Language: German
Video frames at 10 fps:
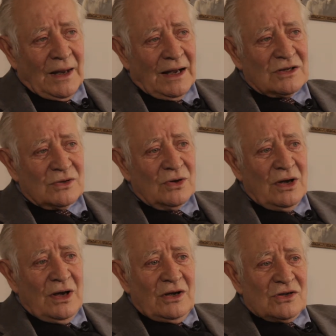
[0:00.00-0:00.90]
Also
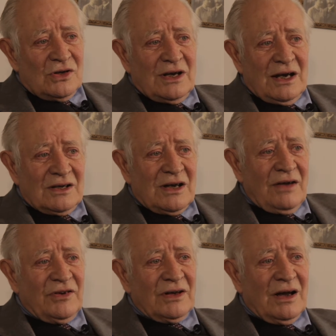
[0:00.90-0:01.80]
Sonntag
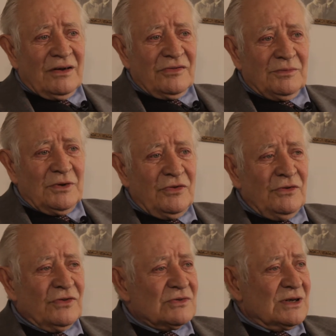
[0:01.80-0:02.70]
Kaffeetafeln mit
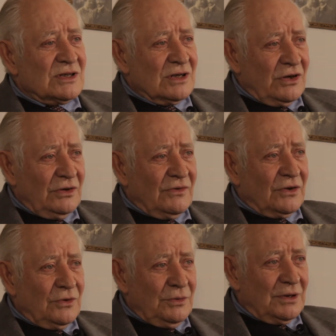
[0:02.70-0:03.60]
25 Leuten
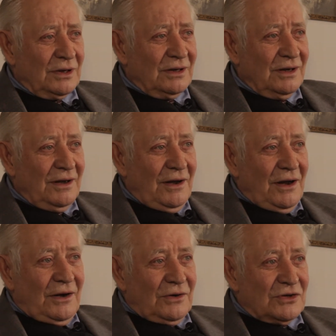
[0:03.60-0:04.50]
war üblich.
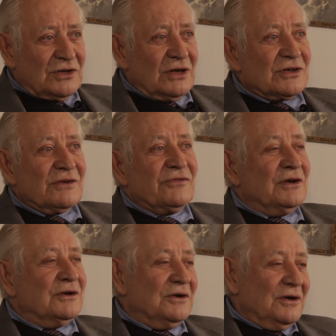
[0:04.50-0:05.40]
Da sind auch sehr
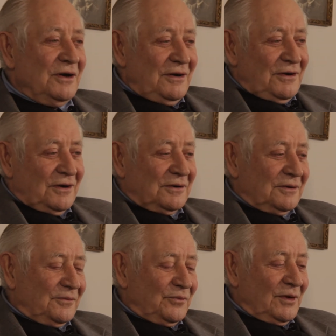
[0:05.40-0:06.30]
viele
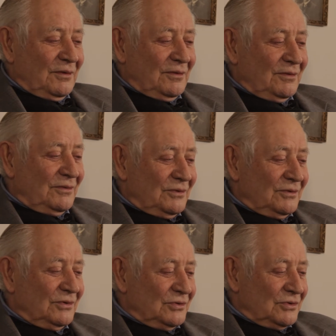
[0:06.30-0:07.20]
ähm,
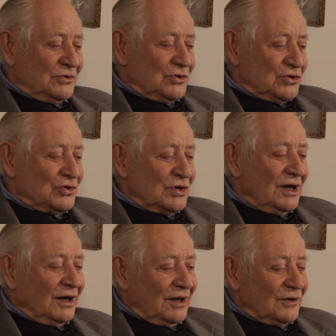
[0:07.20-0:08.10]

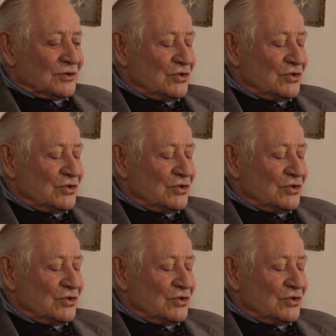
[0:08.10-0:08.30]
Studierende aus